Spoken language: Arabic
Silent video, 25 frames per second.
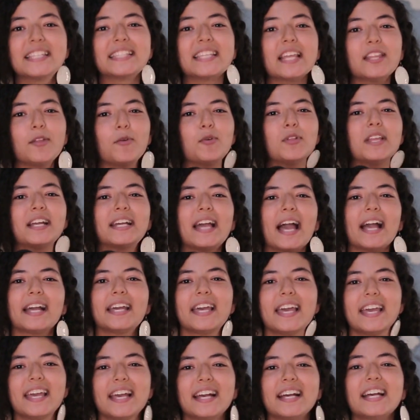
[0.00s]
صنعوا لك
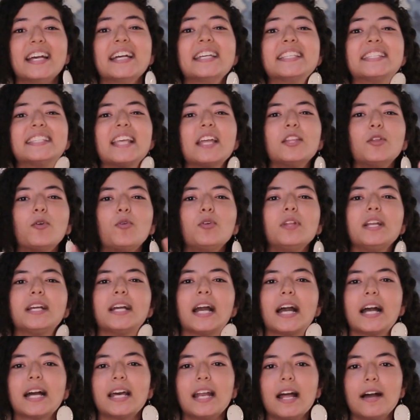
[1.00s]
حكايه صنعوا
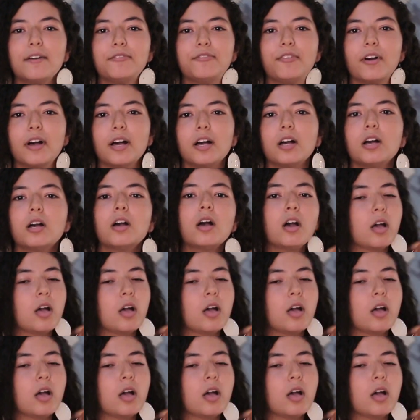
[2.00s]
لك خرافه